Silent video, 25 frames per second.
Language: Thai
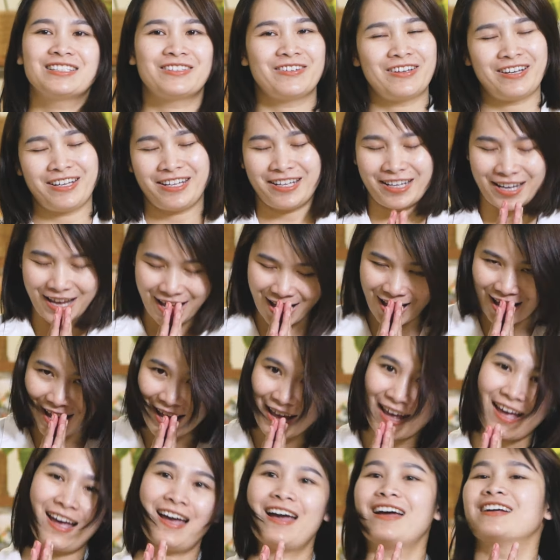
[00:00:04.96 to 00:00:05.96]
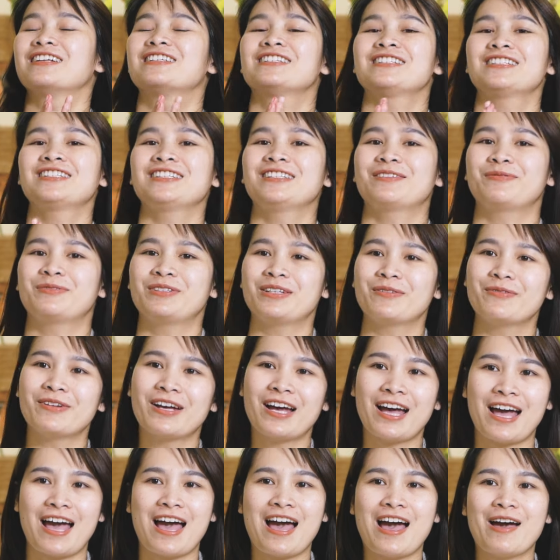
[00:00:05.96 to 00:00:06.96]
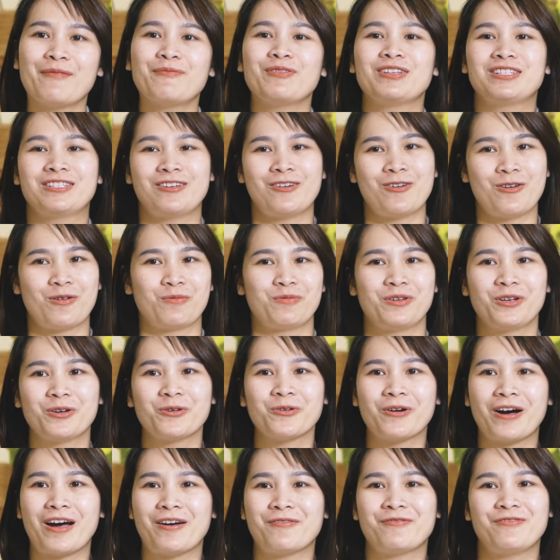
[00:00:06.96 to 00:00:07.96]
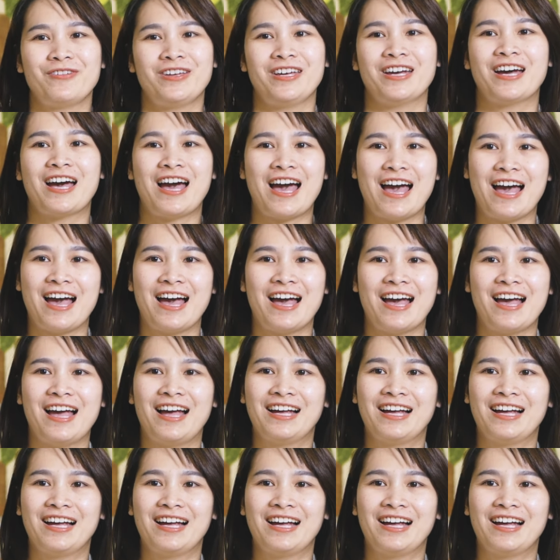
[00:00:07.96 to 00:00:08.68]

สวัสดีค่ะ ชื่อน้องเชมนะคะ เป็นเจ้าของพิโกคาเฟ่ค่ะ